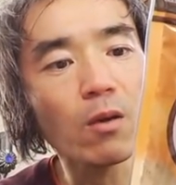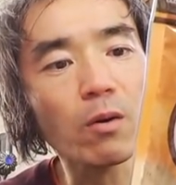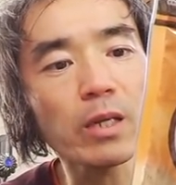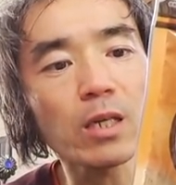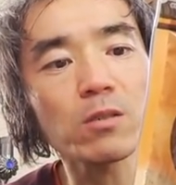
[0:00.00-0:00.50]

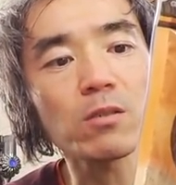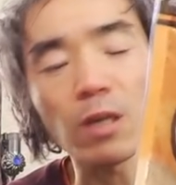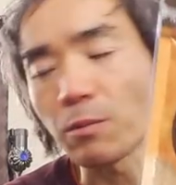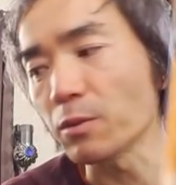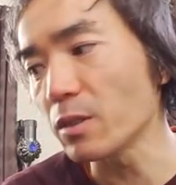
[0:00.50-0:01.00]
これ
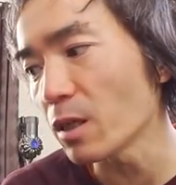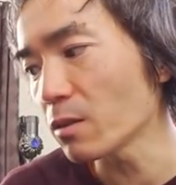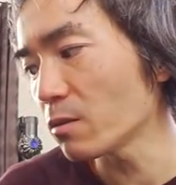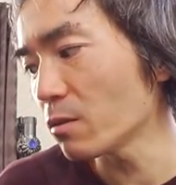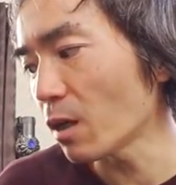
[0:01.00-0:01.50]

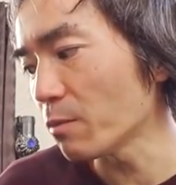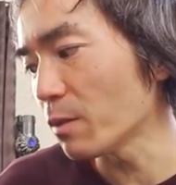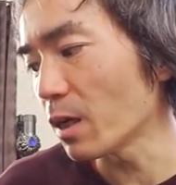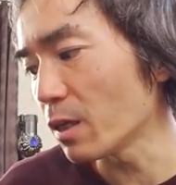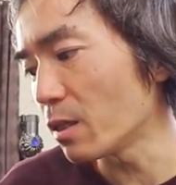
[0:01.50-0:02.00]
100g100g
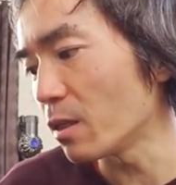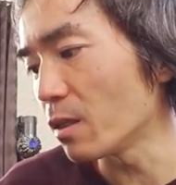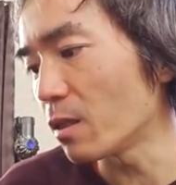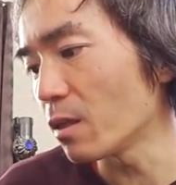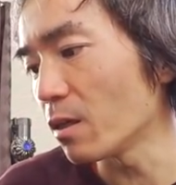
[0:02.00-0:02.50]
入っ
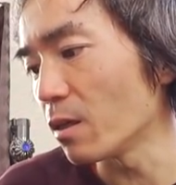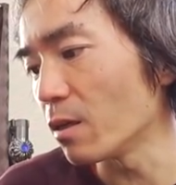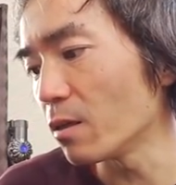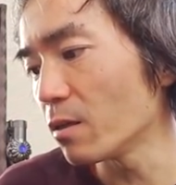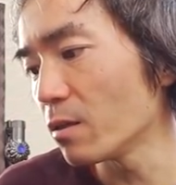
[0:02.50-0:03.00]
て
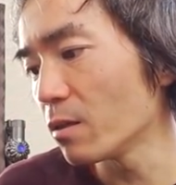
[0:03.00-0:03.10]
て